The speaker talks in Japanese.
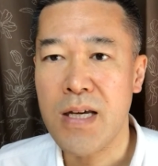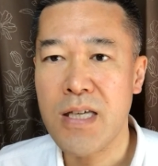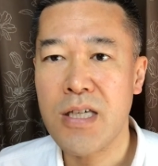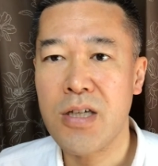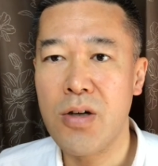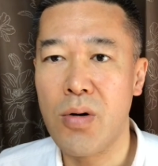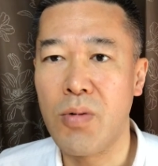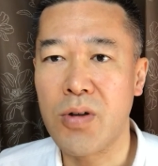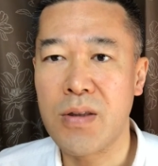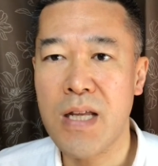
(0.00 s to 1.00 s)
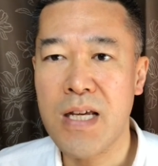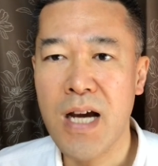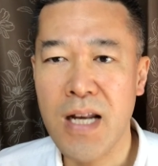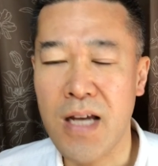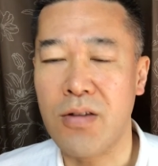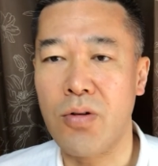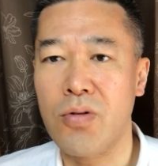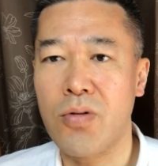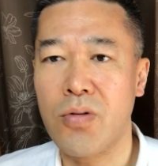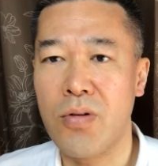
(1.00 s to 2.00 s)
意識を持っていかないと
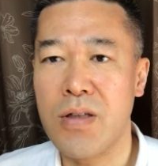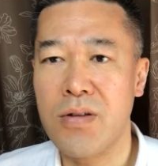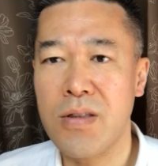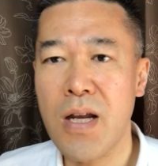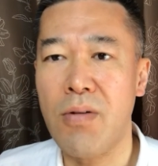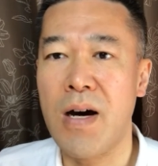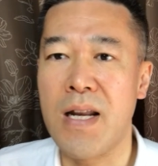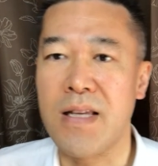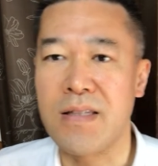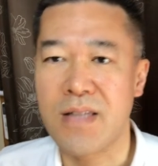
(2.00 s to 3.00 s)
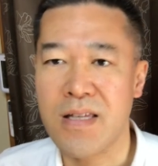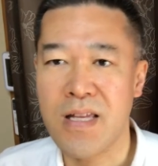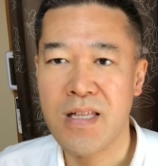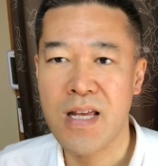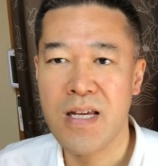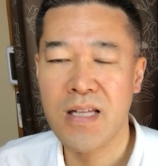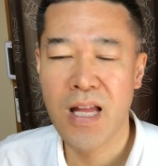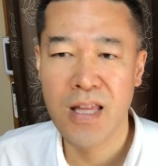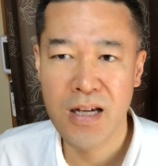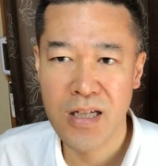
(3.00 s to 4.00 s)
いうことについてお話しさせてい
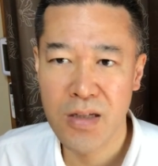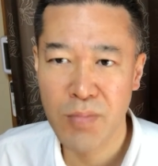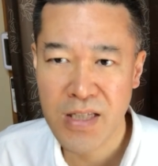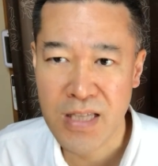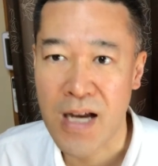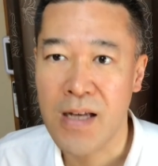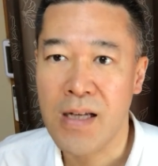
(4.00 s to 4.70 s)
ただきました。